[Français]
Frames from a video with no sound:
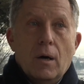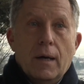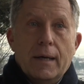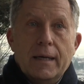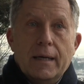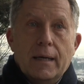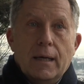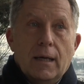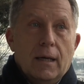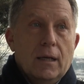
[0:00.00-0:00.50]

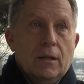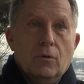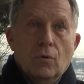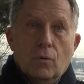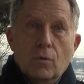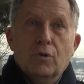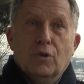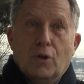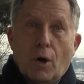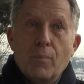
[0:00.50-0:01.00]
Et,
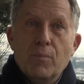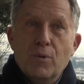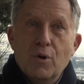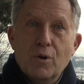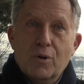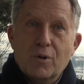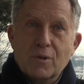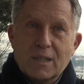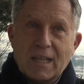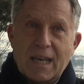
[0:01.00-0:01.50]
donc, tant
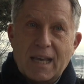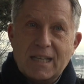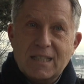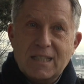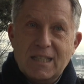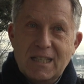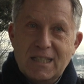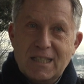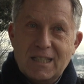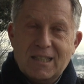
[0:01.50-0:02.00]
mieux que ça
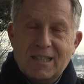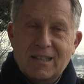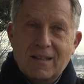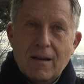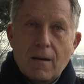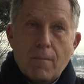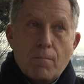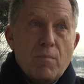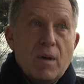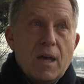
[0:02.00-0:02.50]
existe,
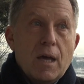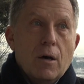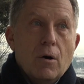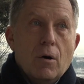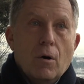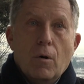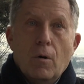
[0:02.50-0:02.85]
mais